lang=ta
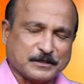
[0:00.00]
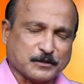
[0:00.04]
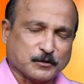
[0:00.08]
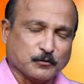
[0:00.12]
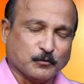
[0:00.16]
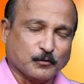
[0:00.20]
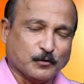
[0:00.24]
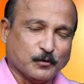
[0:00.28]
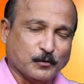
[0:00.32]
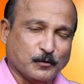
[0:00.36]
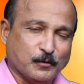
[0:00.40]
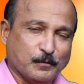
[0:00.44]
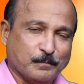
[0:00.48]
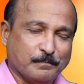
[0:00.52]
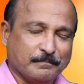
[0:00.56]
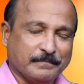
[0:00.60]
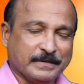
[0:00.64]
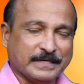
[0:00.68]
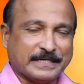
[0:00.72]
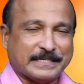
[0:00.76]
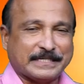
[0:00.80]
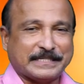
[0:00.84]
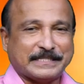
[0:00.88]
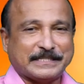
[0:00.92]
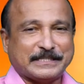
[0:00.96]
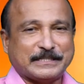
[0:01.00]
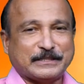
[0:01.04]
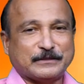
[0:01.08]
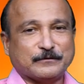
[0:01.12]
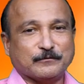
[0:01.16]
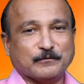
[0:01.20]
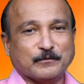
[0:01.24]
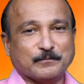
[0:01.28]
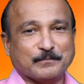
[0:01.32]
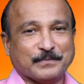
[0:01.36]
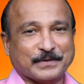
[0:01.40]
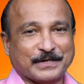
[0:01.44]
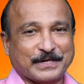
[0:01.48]
கிறிஸ்துக்குள்
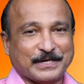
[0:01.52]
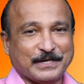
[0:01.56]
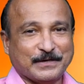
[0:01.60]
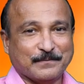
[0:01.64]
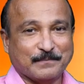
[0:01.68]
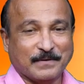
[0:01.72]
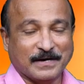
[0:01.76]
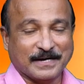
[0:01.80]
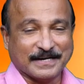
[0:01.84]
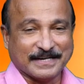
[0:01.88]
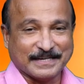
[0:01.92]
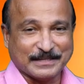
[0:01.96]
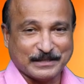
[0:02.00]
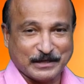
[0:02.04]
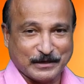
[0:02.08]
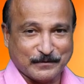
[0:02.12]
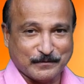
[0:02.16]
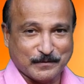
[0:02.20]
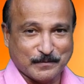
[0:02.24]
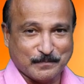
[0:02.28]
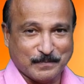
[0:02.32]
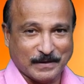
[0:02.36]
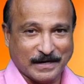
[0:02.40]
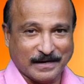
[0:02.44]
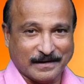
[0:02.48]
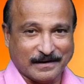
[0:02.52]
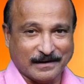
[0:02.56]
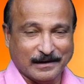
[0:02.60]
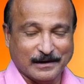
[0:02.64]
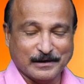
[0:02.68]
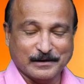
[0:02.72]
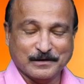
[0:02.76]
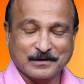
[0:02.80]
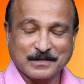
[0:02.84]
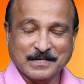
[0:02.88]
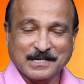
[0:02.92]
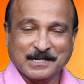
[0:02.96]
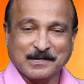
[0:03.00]
மிகவும் பிரியமான தெய்வ பிள்ளைகளே
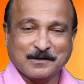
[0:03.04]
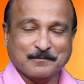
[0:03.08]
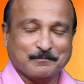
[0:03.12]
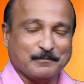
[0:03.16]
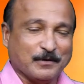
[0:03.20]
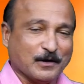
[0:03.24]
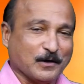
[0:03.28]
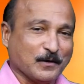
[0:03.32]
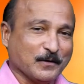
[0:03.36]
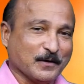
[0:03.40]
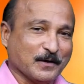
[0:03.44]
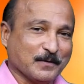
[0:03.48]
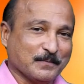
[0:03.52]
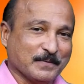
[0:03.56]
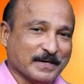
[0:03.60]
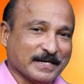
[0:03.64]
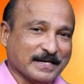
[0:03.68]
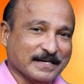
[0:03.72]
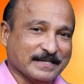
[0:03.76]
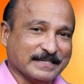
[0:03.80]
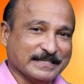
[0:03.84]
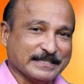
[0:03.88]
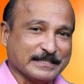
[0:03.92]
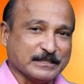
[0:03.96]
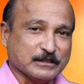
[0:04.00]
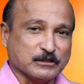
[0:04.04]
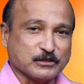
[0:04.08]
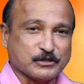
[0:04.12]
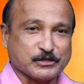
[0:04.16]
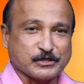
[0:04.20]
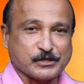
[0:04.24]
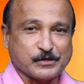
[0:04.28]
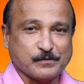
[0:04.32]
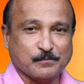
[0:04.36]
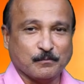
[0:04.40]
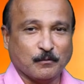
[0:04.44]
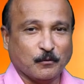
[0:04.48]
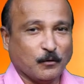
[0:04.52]
பரலோகமான
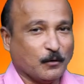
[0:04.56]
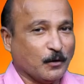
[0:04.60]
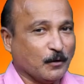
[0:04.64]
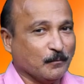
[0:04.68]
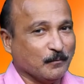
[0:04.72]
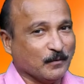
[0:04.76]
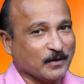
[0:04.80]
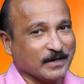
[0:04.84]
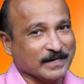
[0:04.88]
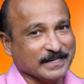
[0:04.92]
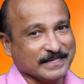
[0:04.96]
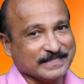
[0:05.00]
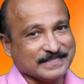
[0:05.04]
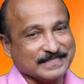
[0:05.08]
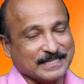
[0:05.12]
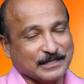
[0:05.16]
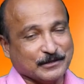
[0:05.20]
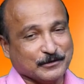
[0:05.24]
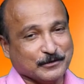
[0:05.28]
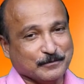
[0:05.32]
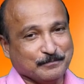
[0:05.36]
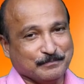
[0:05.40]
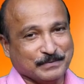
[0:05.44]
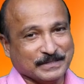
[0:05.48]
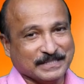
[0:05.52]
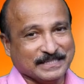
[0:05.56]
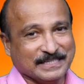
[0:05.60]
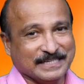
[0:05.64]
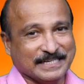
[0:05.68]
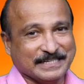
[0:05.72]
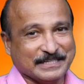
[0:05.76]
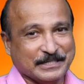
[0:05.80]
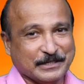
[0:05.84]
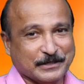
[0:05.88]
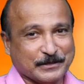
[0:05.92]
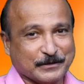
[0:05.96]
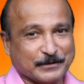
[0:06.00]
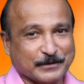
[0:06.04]
நிகழ்ச்சியின் மூலம் உங்களை சந்திப்பதில்
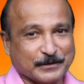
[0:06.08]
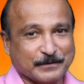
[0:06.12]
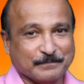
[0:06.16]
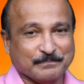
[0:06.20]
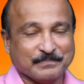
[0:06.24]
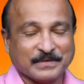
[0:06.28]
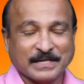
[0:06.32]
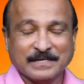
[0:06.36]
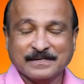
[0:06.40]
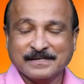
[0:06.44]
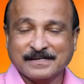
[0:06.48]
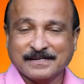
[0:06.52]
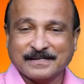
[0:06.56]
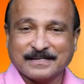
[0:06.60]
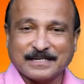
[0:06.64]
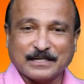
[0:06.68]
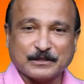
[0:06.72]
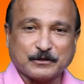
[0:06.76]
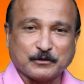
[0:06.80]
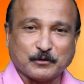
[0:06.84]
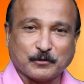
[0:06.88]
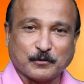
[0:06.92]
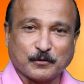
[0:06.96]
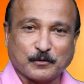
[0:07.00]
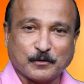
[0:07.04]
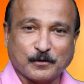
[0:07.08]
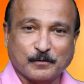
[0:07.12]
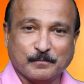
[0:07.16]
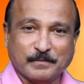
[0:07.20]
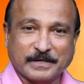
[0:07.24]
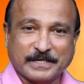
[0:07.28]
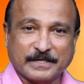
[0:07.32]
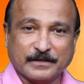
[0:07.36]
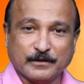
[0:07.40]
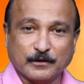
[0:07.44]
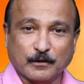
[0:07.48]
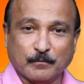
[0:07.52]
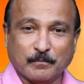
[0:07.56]
என் இருதயம் கத்தருக்குள்
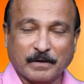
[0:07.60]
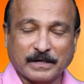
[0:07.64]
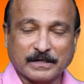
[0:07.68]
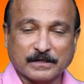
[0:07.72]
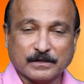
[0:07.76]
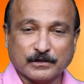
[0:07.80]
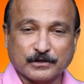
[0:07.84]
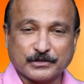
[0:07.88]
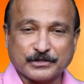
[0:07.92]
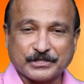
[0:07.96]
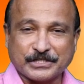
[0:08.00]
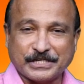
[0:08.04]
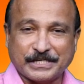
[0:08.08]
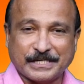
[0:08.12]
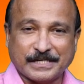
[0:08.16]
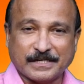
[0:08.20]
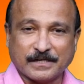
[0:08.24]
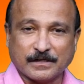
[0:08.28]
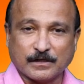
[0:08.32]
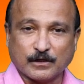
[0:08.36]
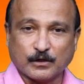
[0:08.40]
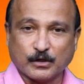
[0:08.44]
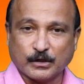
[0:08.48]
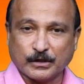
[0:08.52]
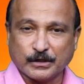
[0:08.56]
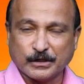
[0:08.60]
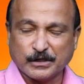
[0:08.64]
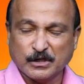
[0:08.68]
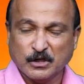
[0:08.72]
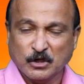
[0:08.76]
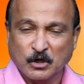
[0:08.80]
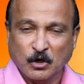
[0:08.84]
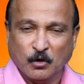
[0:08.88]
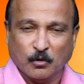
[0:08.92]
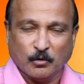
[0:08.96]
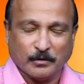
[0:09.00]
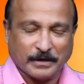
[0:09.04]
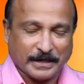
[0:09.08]
மிகுந்த மகிழ்ச்சி அடைகிறது
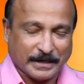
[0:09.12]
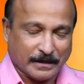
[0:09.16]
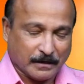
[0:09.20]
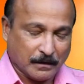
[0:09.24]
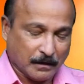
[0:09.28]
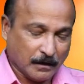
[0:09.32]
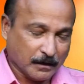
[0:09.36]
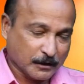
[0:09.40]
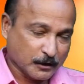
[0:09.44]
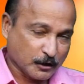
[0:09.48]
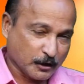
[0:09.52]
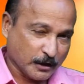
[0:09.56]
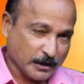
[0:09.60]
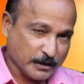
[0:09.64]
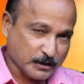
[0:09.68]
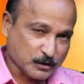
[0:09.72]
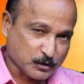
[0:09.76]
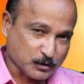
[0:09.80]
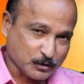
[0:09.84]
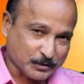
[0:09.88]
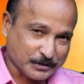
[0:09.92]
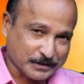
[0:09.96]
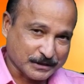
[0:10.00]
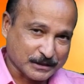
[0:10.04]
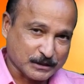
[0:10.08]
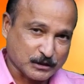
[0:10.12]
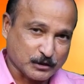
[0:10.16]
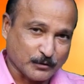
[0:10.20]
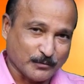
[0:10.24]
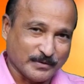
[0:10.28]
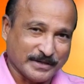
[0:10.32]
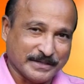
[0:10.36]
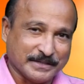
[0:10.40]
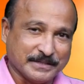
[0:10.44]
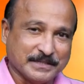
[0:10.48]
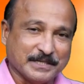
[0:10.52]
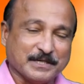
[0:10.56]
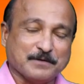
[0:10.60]
உங்கள் எல்லாருக்கும் இயேசு
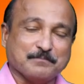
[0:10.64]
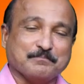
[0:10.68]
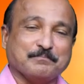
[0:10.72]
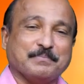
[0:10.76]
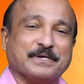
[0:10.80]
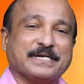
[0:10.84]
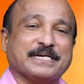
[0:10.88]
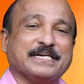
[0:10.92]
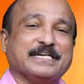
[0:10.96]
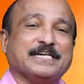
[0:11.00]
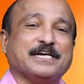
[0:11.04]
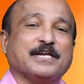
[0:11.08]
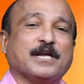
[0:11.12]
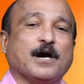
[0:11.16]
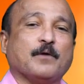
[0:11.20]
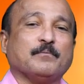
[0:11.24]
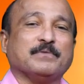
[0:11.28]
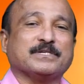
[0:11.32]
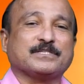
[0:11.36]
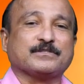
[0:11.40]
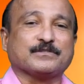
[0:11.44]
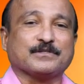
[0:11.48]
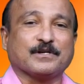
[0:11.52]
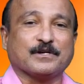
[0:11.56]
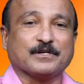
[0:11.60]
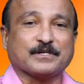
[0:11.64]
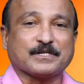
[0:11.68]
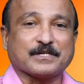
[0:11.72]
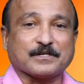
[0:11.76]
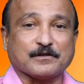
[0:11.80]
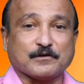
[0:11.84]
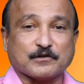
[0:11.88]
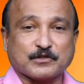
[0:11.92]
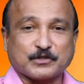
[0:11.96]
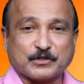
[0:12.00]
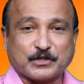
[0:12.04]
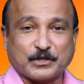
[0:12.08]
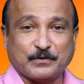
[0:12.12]
கிறிஸ்துவின் இன்ப இனி நாமத்தினால்
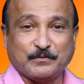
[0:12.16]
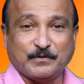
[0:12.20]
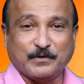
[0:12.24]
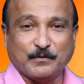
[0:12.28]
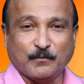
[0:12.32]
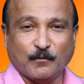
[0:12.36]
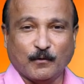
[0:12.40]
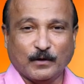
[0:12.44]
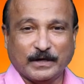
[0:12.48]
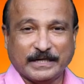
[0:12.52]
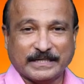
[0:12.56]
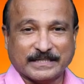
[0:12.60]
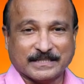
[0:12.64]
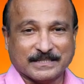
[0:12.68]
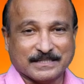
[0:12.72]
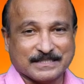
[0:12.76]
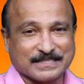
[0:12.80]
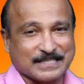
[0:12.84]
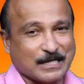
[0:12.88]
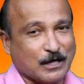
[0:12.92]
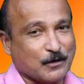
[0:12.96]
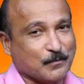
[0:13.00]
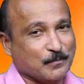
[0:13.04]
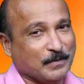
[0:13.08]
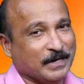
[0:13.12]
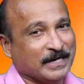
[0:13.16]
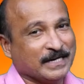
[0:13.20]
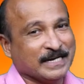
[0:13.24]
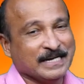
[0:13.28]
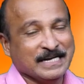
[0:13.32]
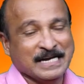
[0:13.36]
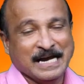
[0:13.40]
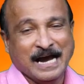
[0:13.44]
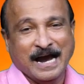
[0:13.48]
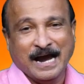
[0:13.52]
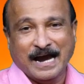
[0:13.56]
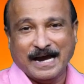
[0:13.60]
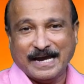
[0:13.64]
கிராஸ் டிவி ஊழியங்கள்
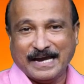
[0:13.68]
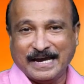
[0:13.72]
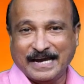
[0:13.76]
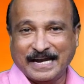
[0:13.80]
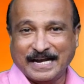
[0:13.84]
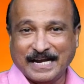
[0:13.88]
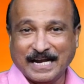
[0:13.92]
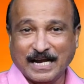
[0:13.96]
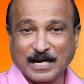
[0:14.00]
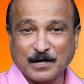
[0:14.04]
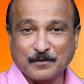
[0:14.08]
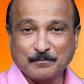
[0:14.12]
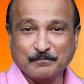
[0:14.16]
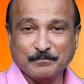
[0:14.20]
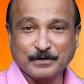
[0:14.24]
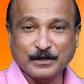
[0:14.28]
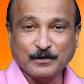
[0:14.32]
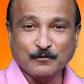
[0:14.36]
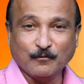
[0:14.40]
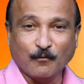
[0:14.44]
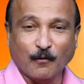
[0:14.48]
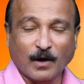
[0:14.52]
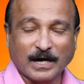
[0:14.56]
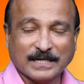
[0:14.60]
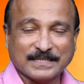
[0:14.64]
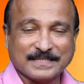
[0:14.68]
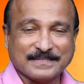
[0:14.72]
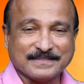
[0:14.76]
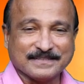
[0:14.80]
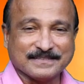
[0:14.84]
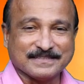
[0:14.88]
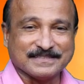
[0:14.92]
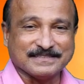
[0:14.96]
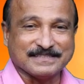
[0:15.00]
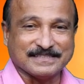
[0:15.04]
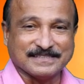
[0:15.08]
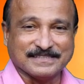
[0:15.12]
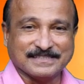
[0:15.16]
சார்பாக என் அன்பின்
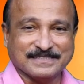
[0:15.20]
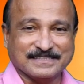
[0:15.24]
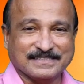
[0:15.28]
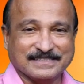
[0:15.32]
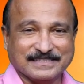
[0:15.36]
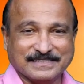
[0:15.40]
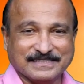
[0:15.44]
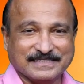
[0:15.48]
வாழ்த்துக்கள்